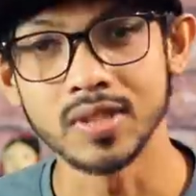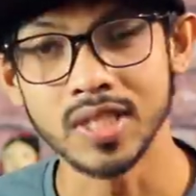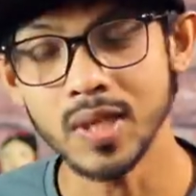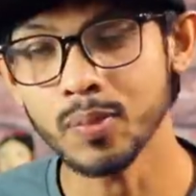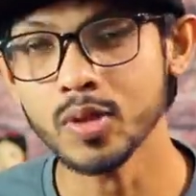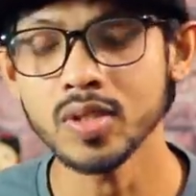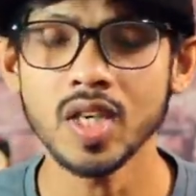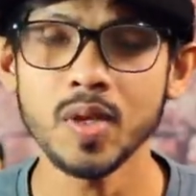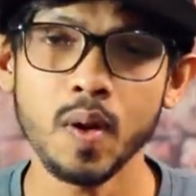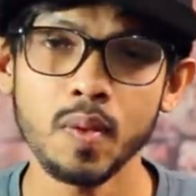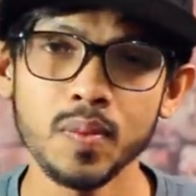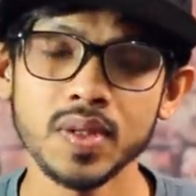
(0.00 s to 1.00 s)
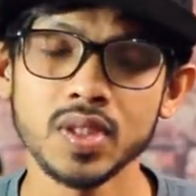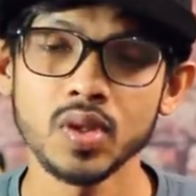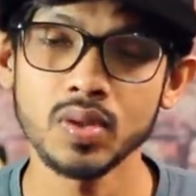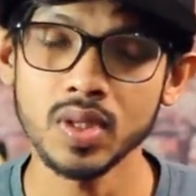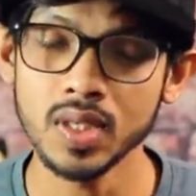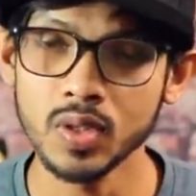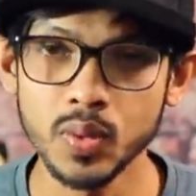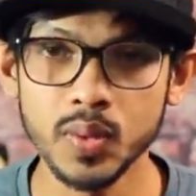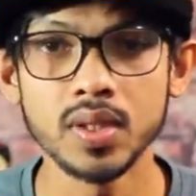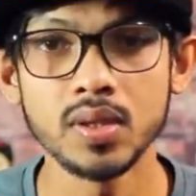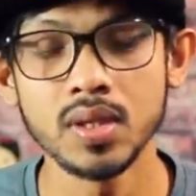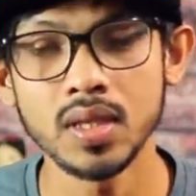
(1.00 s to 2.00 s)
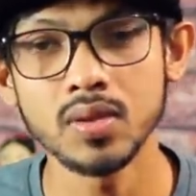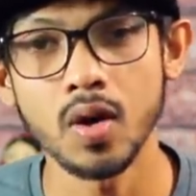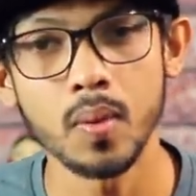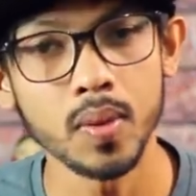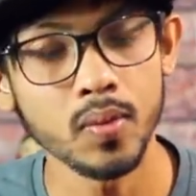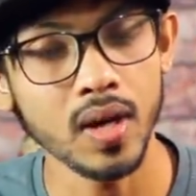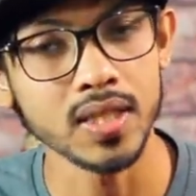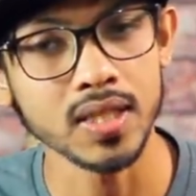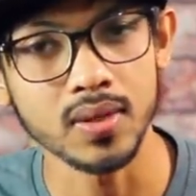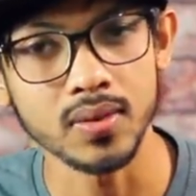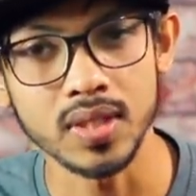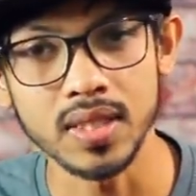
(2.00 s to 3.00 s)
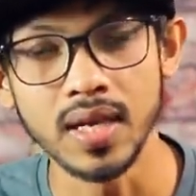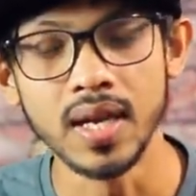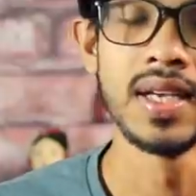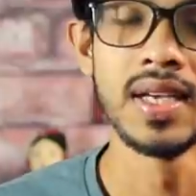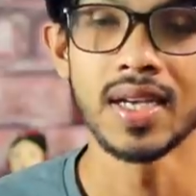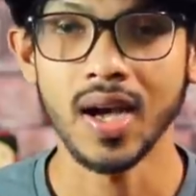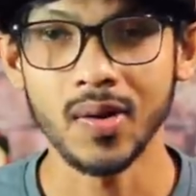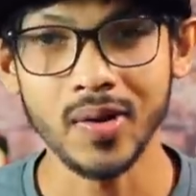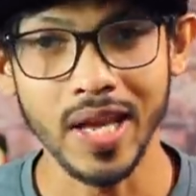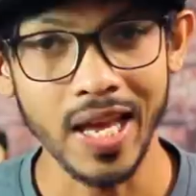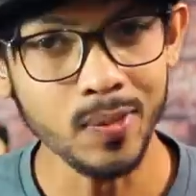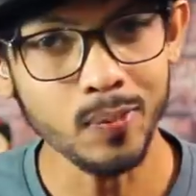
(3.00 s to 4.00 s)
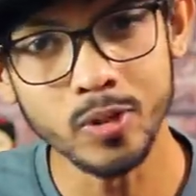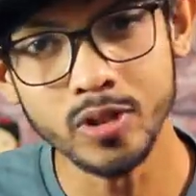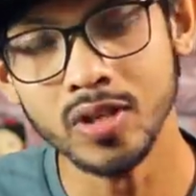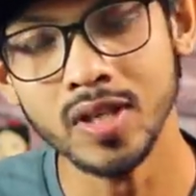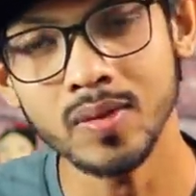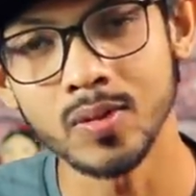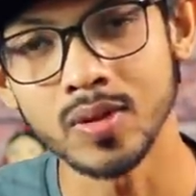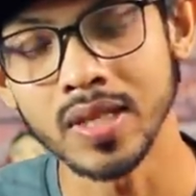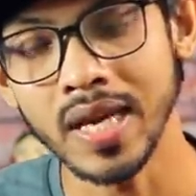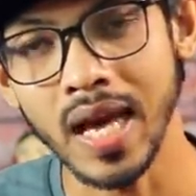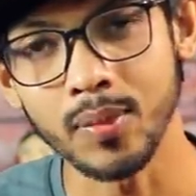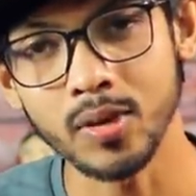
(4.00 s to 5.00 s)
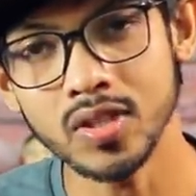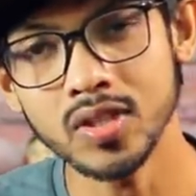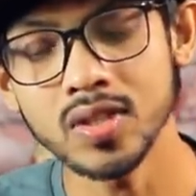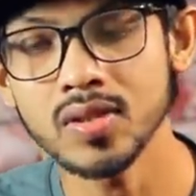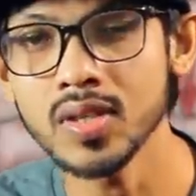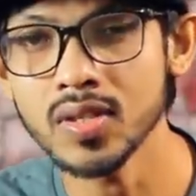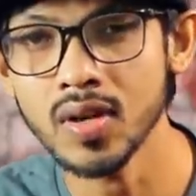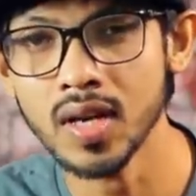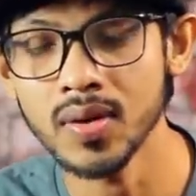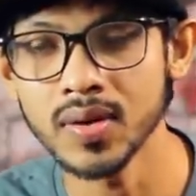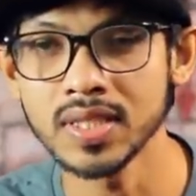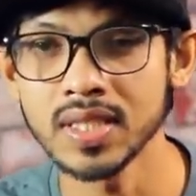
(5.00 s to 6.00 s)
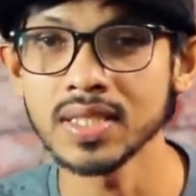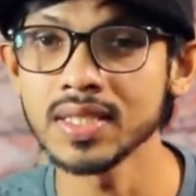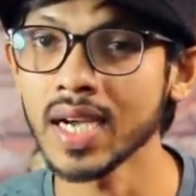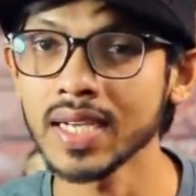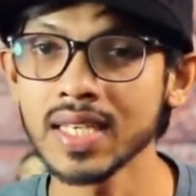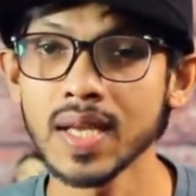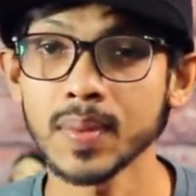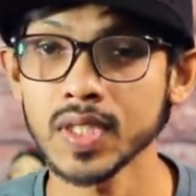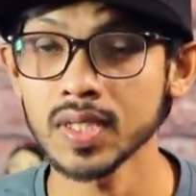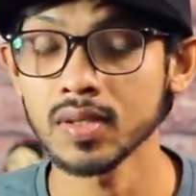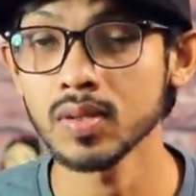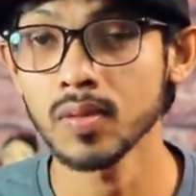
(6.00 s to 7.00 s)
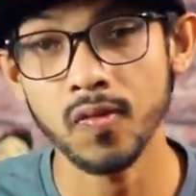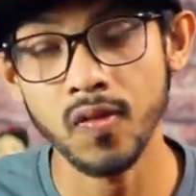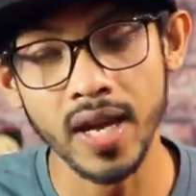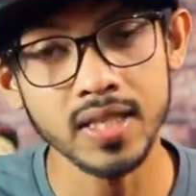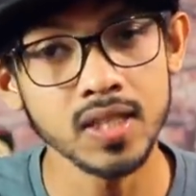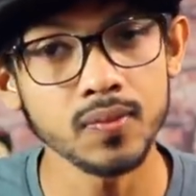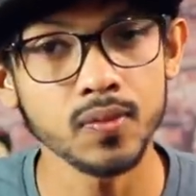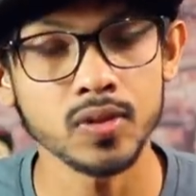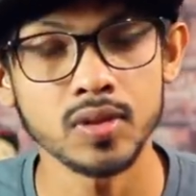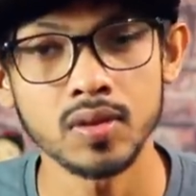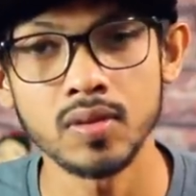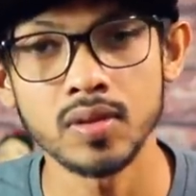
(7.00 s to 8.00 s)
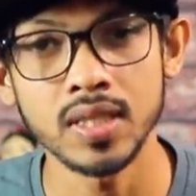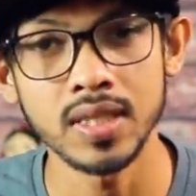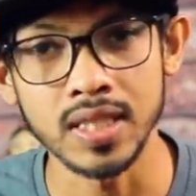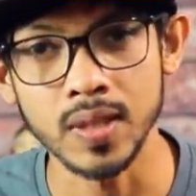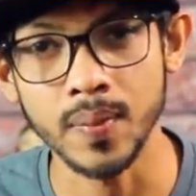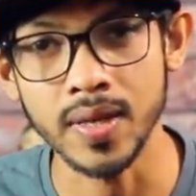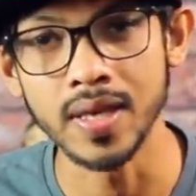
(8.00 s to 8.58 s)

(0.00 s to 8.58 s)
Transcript: যে প্রসেসরের পারফরমেন্স সত্যিই খুবই দুর্দান্ত হবে বলে আশা করছি কারণ এই প্রসেসরের মধ্যে এমন কিছু ইনক্লুড করা হয়েছে যা কিনা আমরা সাধারণত ফ্ল্যাগশিপ প্রসেসরগুলোতেই দেখতে পাই